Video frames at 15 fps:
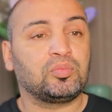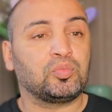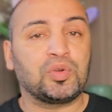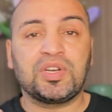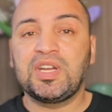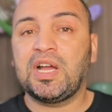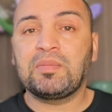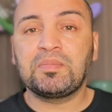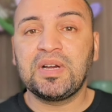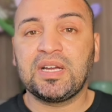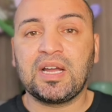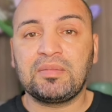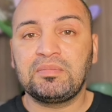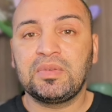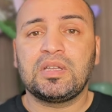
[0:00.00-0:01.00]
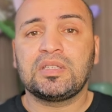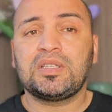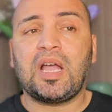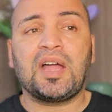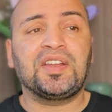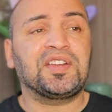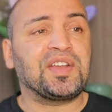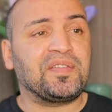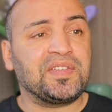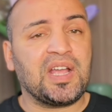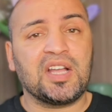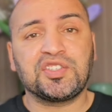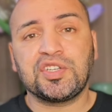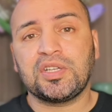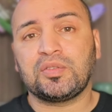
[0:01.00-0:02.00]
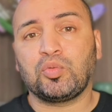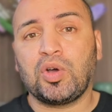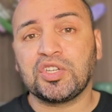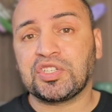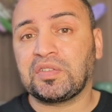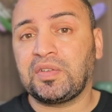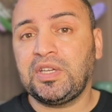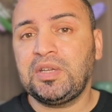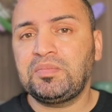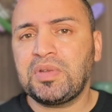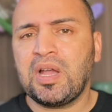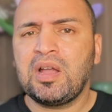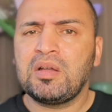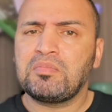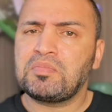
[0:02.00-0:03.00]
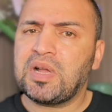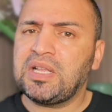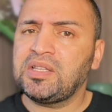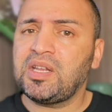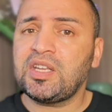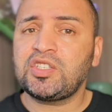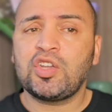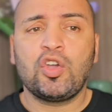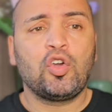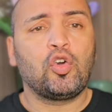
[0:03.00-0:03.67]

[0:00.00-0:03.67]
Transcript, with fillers: والنعم منكم صح نحن في حاجات واجد في ليبيا ما عندناش